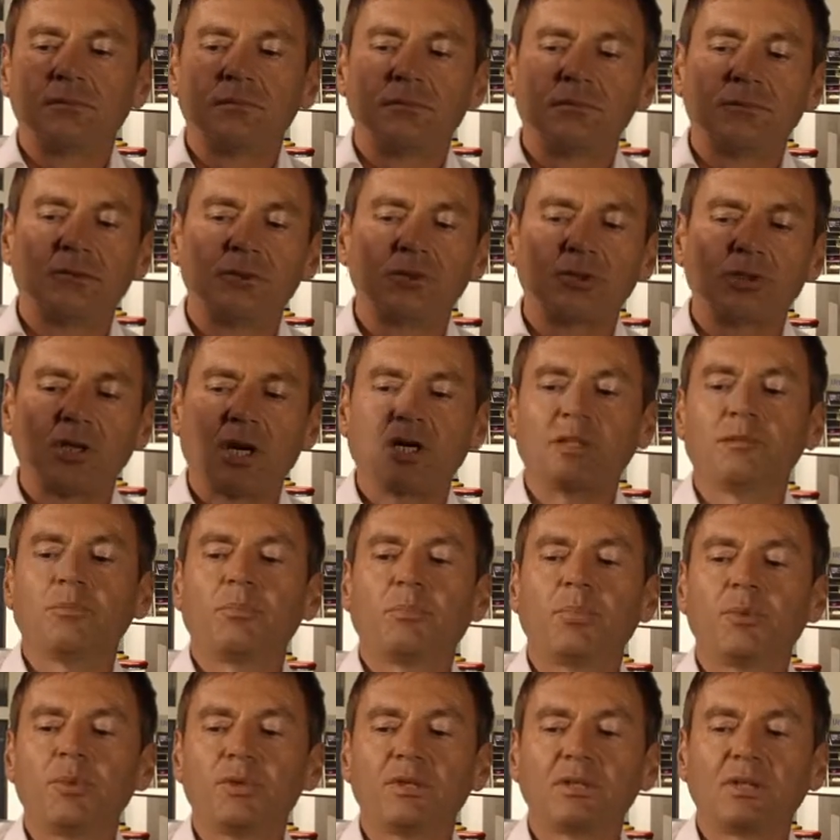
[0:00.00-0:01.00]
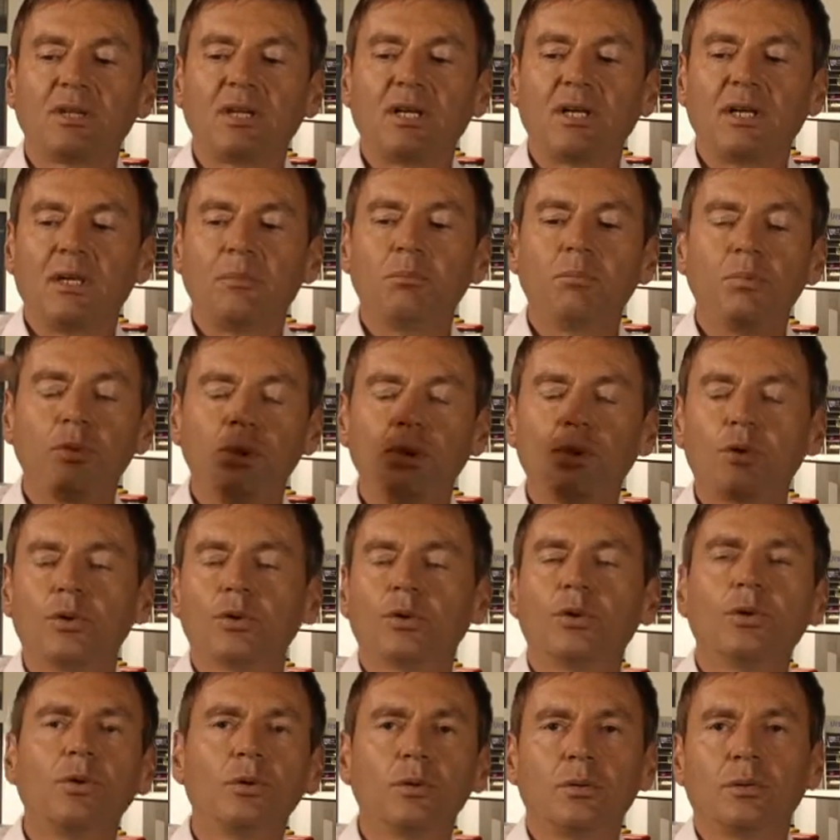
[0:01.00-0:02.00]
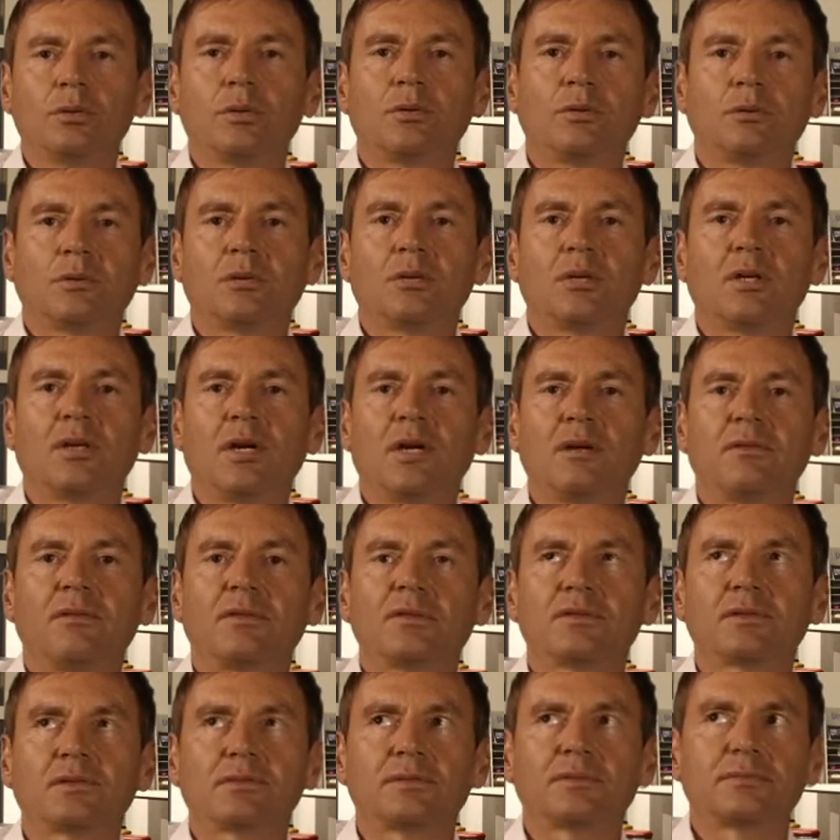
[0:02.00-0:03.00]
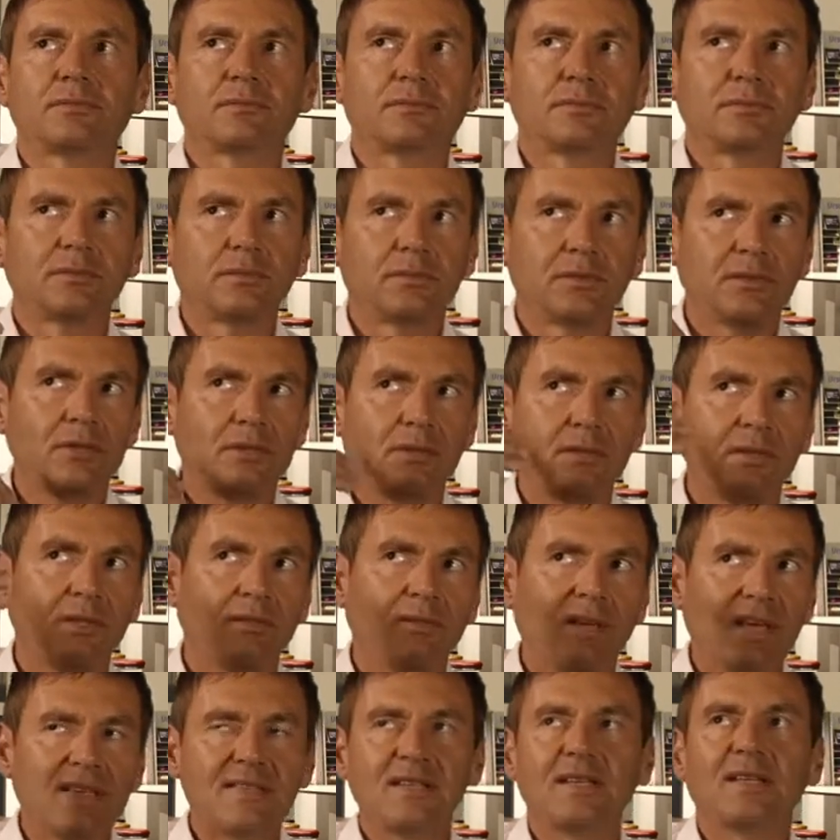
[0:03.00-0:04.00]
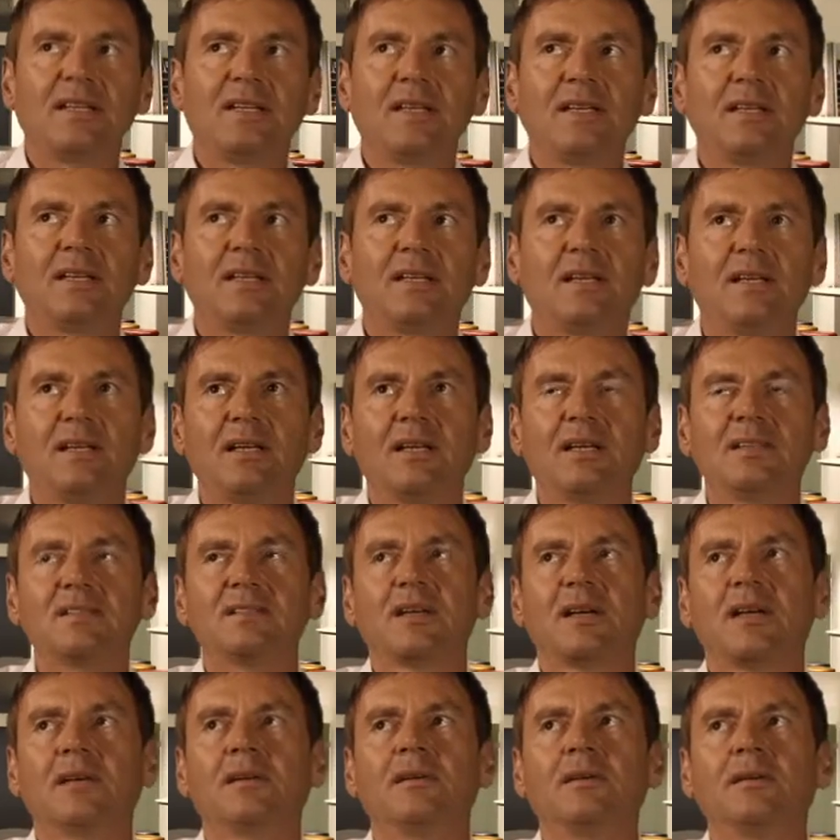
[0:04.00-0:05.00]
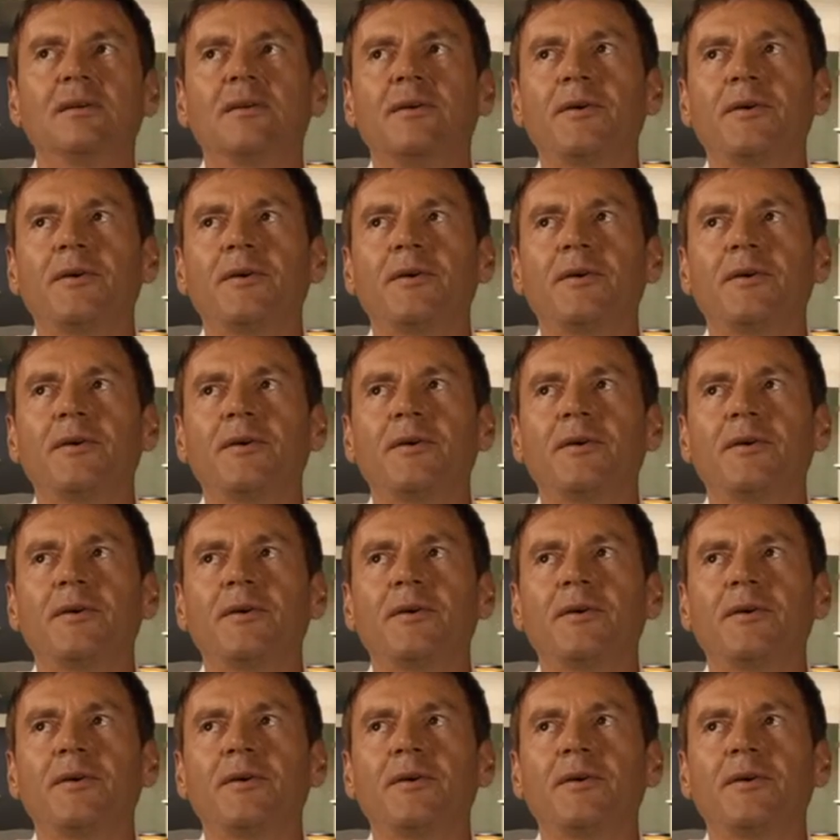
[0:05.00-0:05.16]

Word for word: Standpunkte im Büro, ja, was die, die wesentlichen Dinge sind,